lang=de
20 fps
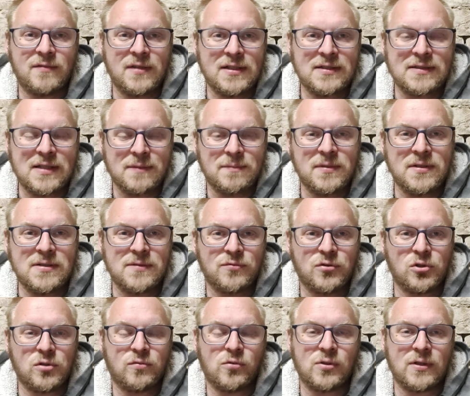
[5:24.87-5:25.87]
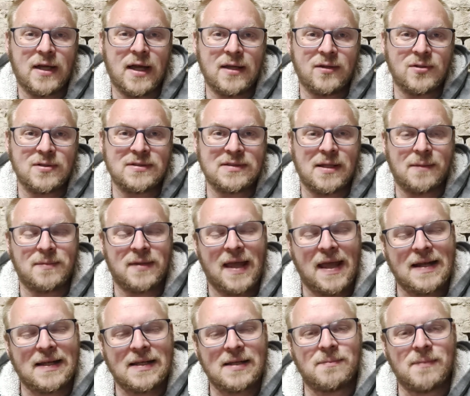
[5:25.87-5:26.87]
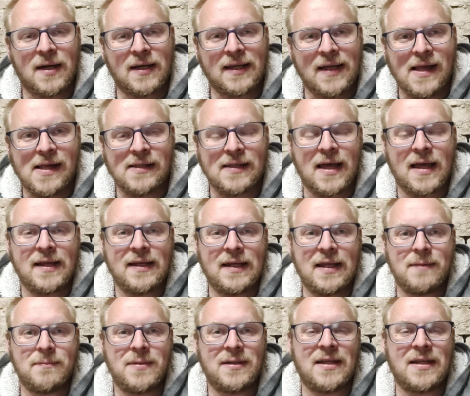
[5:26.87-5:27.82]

wie gesagt, mit diesem Photovoltaikkonzept, endlich mal Geld einnehmen,